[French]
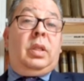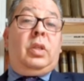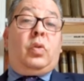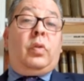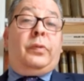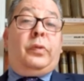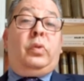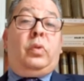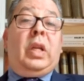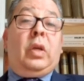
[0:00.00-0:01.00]
Ils se
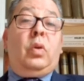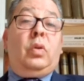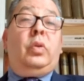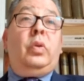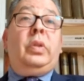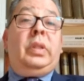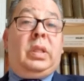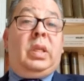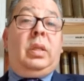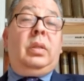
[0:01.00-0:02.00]
foutent de la gueule de
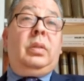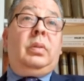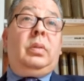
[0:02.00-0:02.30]
qui